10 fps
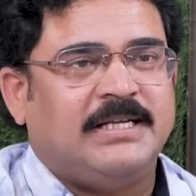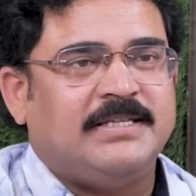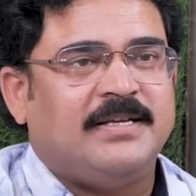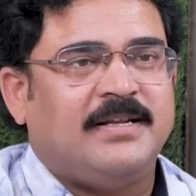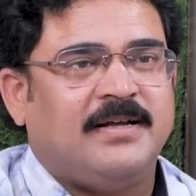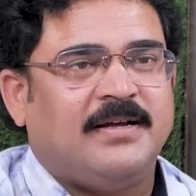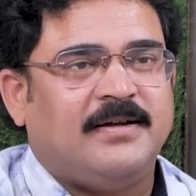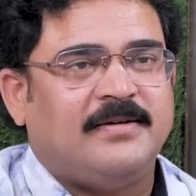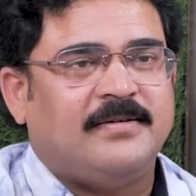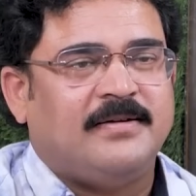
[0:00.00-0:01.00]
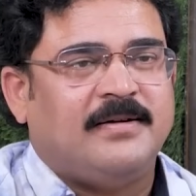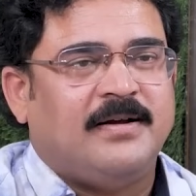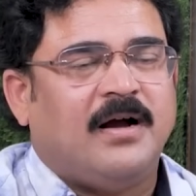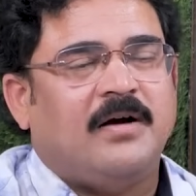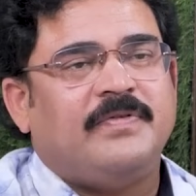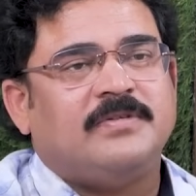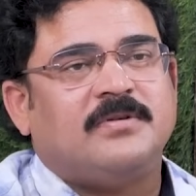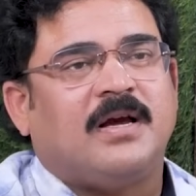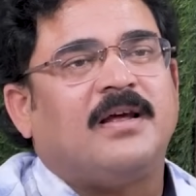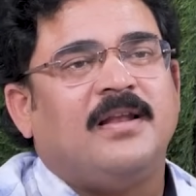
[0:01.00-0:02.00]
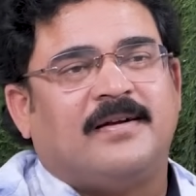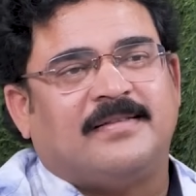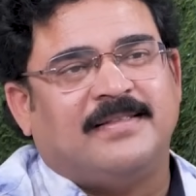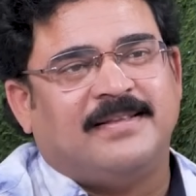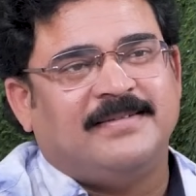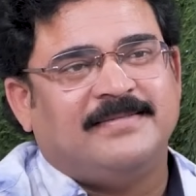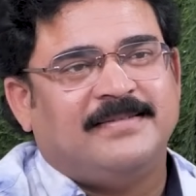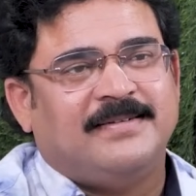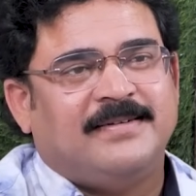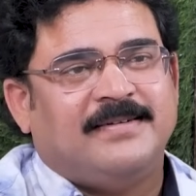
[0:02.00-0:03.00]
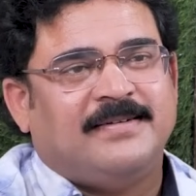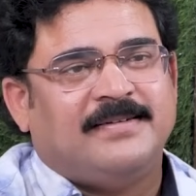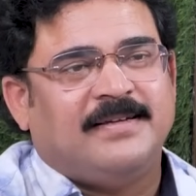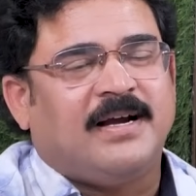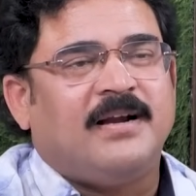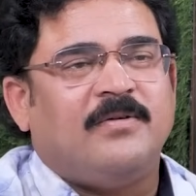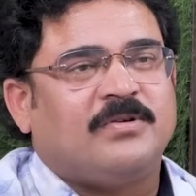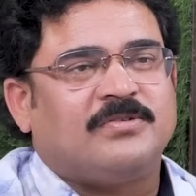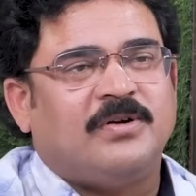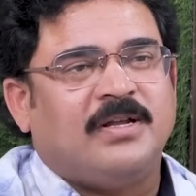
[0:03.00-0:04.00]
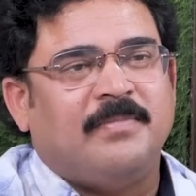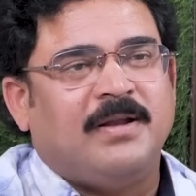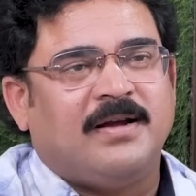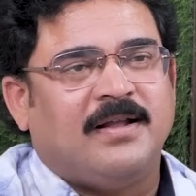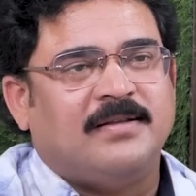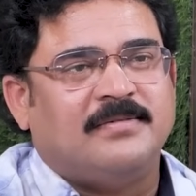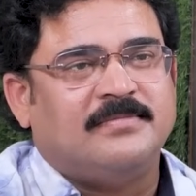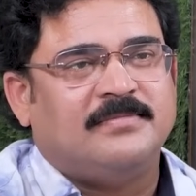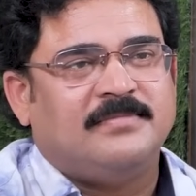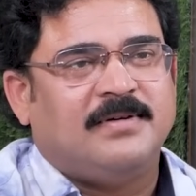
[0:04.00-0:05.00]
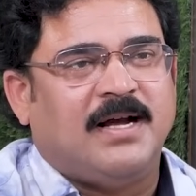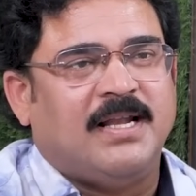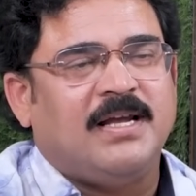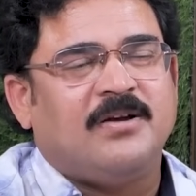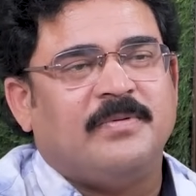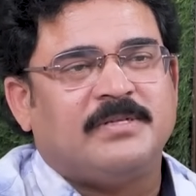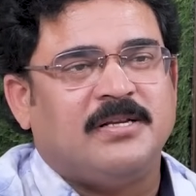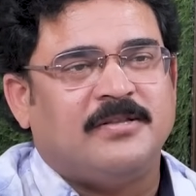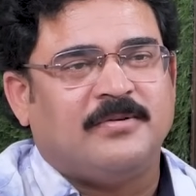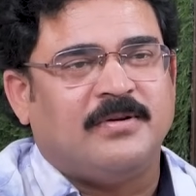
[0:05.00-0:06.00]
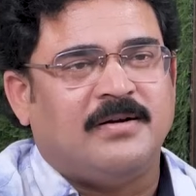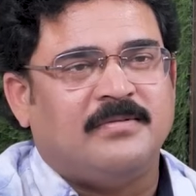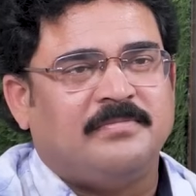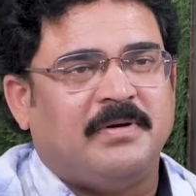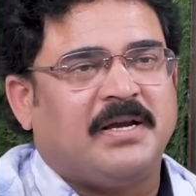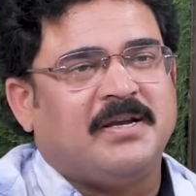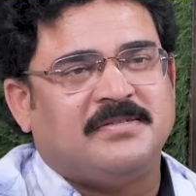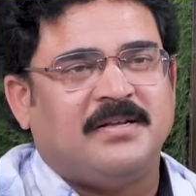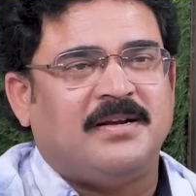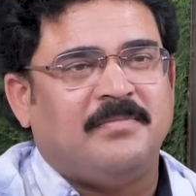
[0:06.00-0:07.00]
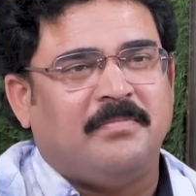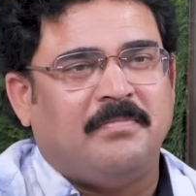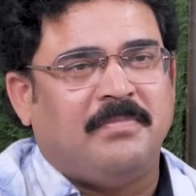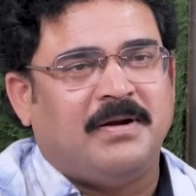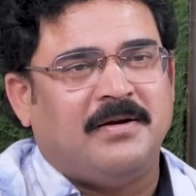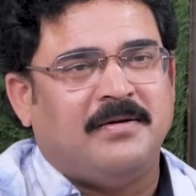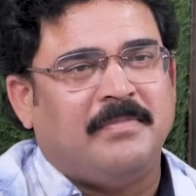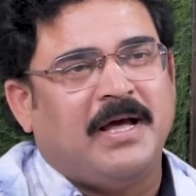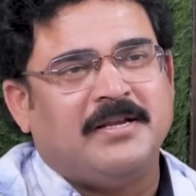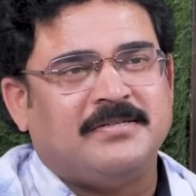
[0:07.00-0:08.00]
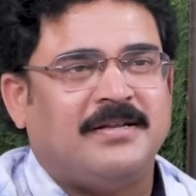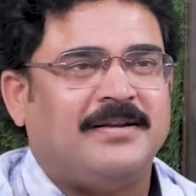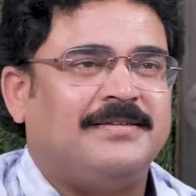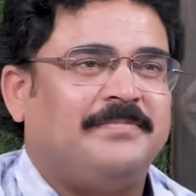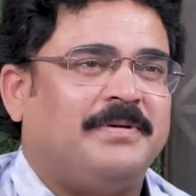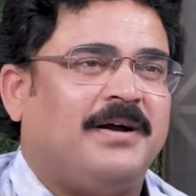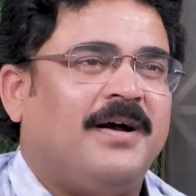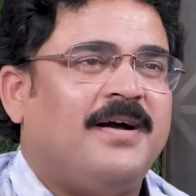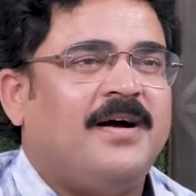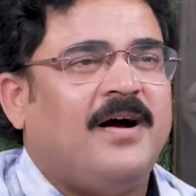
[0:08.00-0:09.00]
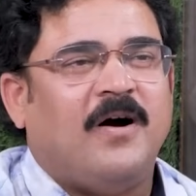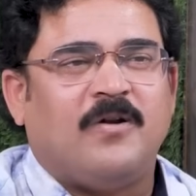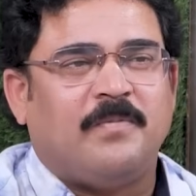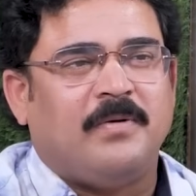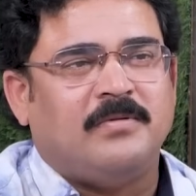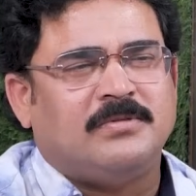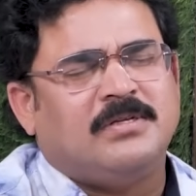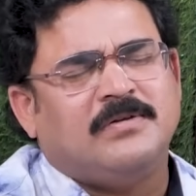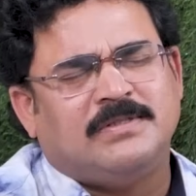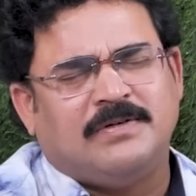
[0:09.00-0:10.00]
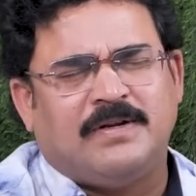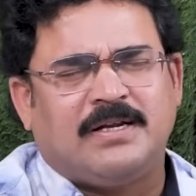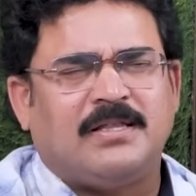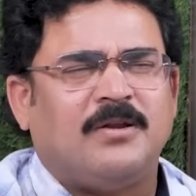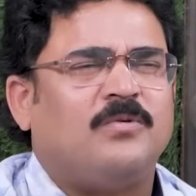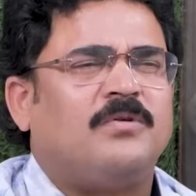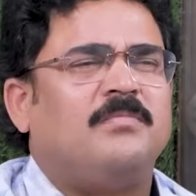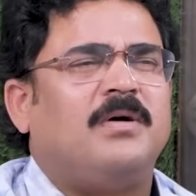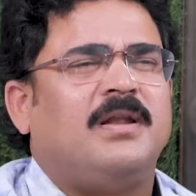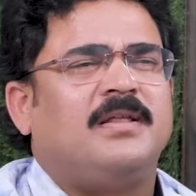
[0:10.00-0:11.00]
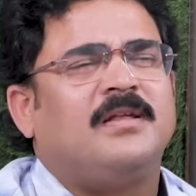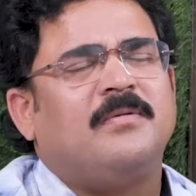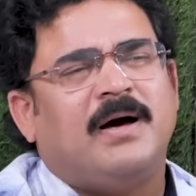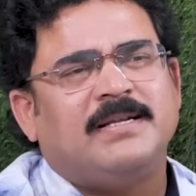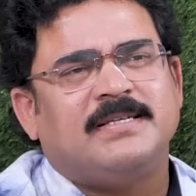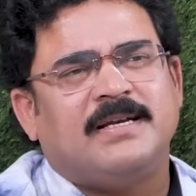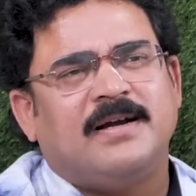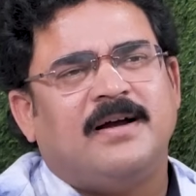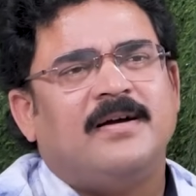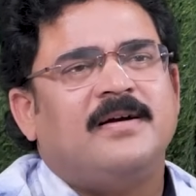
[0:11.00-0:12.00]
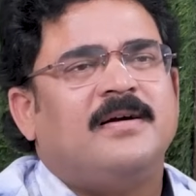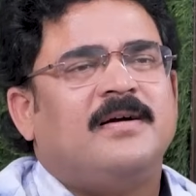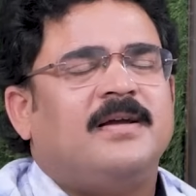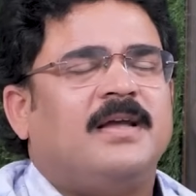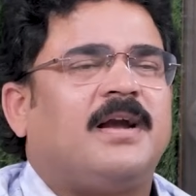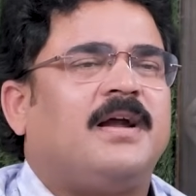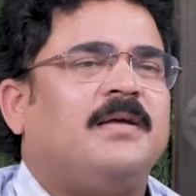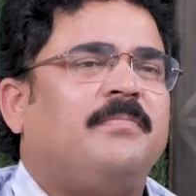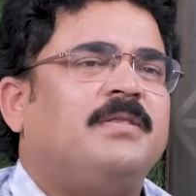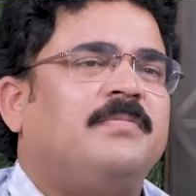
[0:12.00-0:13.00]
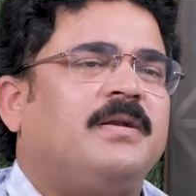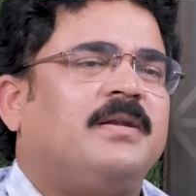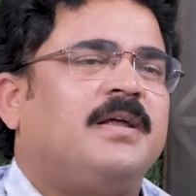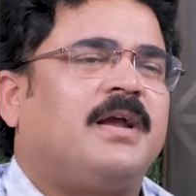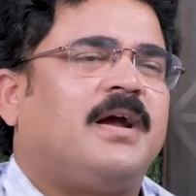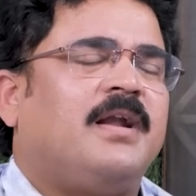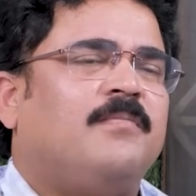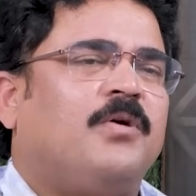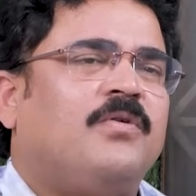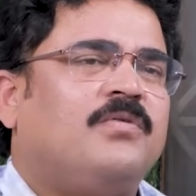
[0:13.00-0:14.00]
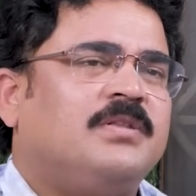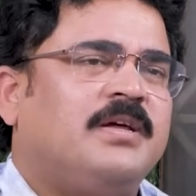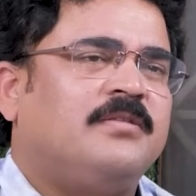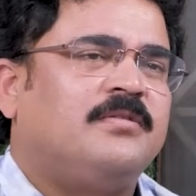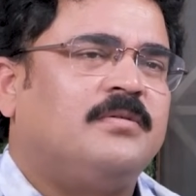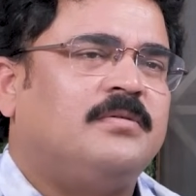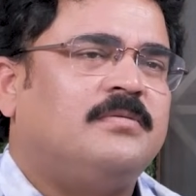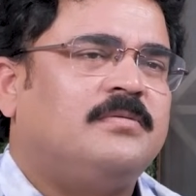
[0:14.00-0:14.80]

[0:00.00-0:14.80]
జనసేన ఆఫీసు కలకలాడుతుంది ఎక్కడా ఒక చోట ఎమ్మెల్యే కాలేదు అనేక విమర్శలు ఎదుర్కొన్నాడు ప్యాకేజ్ స్టార్ అని పడ్డాడు మ్యారేజ్ స్టార్ అని చెప్పి ఆరోపణలు చివరికి తన కుటుంబాన్ని తన మానసికంగా ఎక్కడ ఇబ్బంది పెట్టినా ఎక్కడ మొక్కువ ధైర్యంతో